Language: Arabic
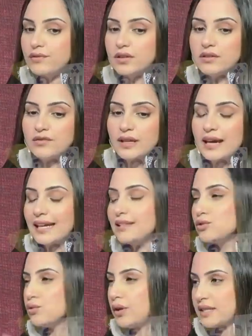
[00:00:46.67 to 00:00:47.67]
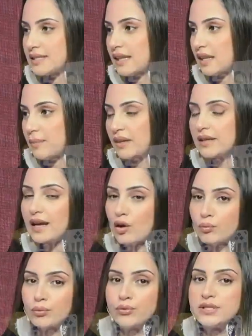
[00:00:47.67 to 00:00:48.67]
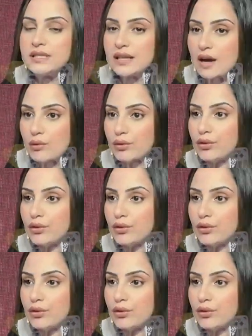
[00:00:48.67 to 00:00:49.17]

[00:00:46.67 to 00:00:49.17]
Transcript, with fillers: فيها غير الزعر تقريبا الكاوبويز الكاو